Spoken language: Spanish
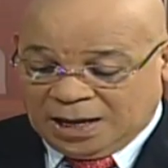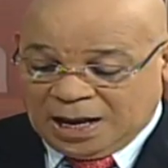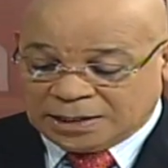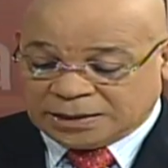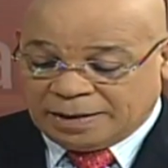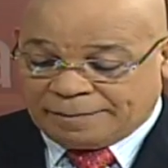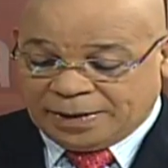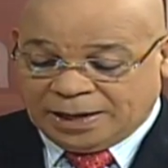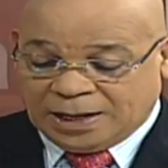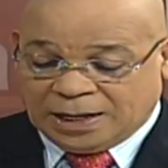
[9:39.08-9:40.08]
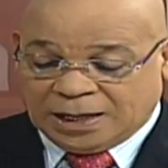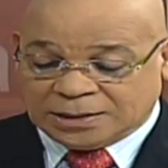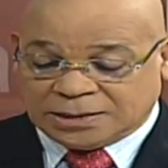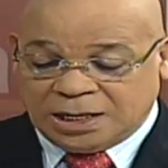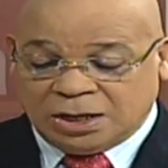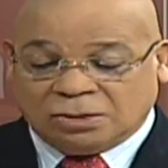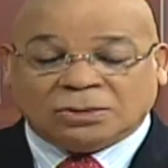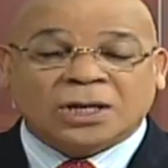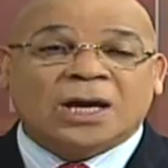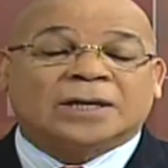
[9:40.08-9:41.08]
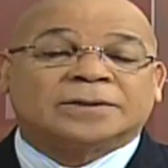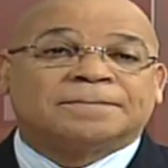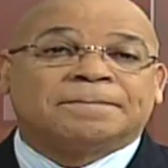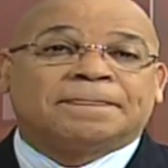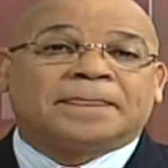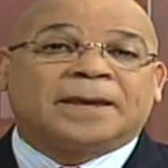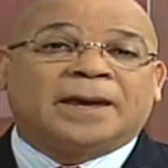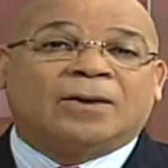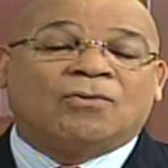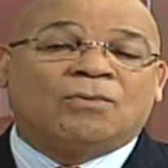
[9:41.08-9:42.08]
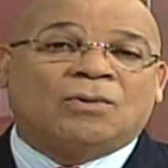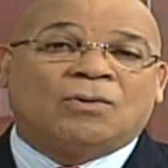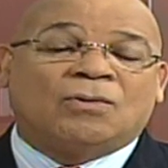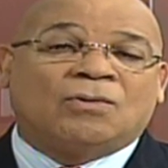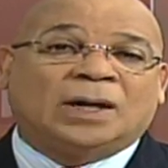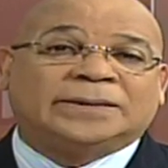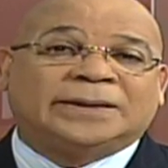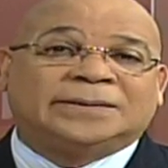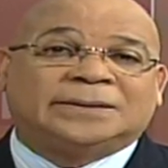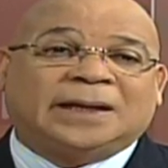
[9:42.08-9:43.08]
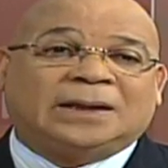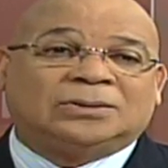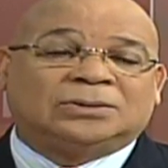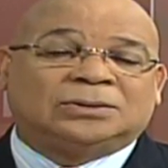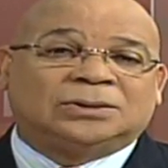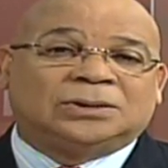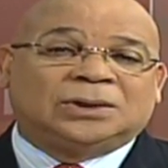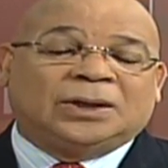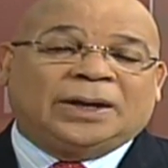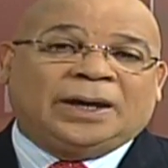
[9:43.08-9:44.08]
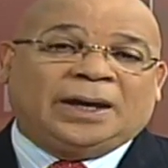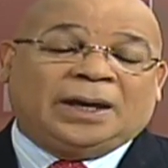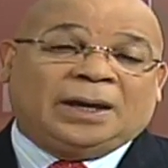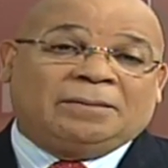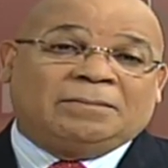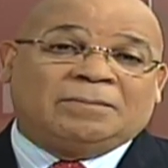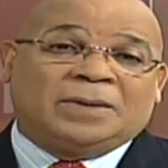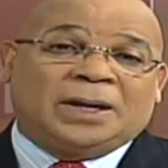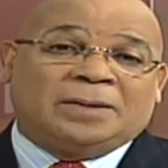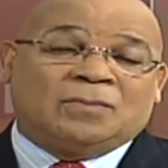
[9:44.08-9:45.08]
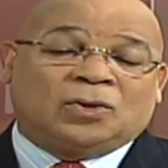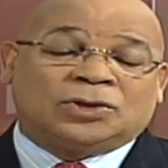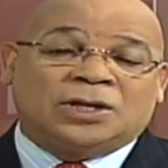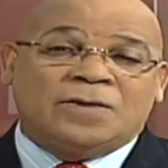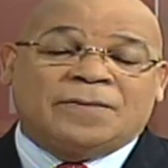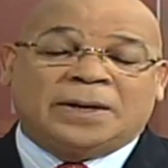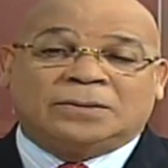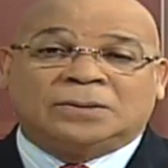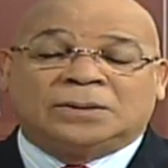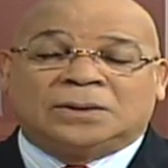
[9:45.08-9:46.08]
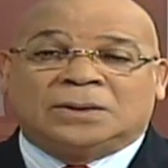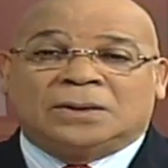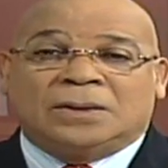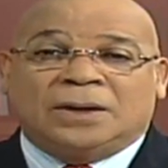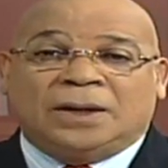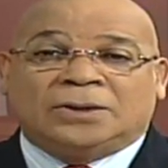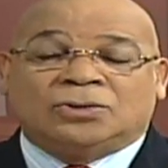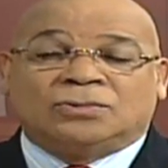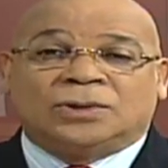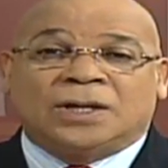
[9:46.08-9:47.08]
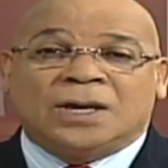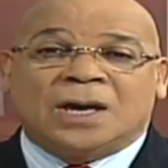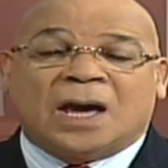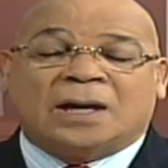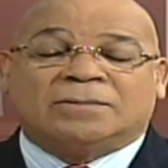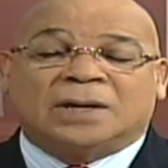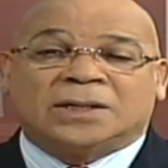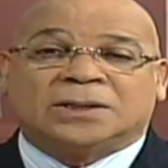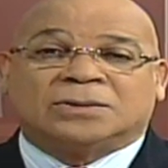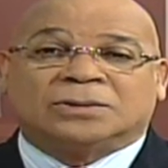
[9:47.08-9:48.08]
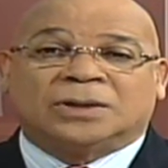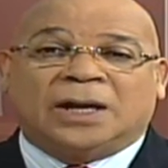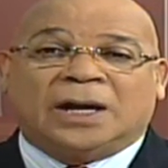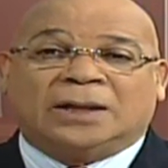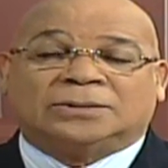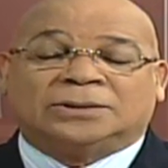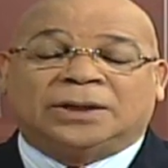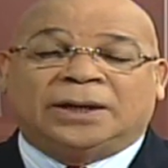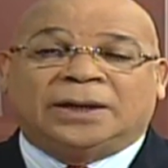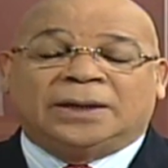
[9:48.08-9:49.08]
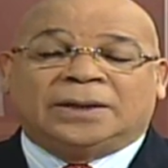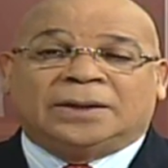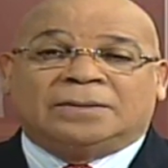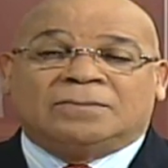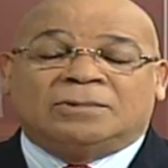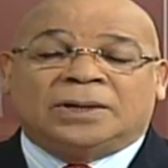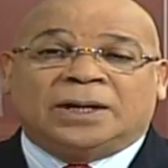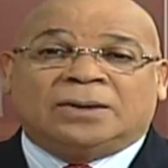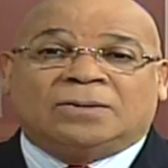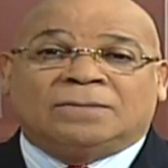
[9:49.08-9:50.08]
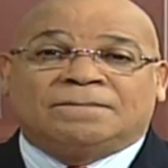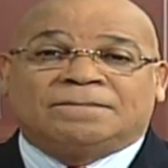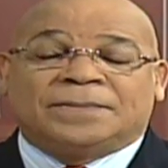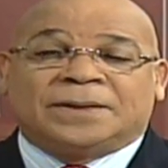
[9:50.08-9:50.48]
Hace apenas cinco días que hubo un atentado eh, eh, mortífero en Turquía, en una discoteca donde murieron